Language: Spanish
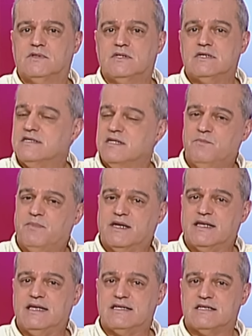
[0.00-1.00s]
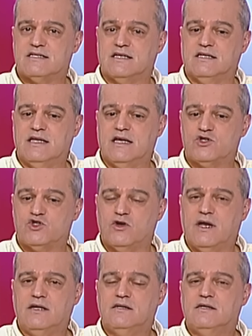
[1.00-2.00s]
Siempre que ella se sentía
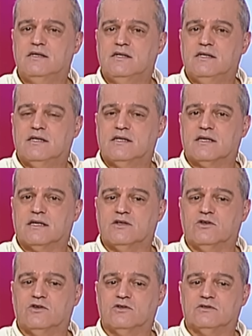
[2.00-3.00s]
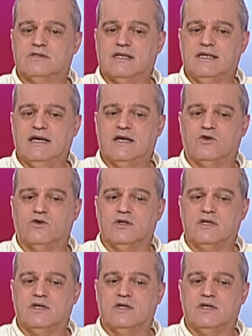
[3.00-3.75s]
sola, que no tenía con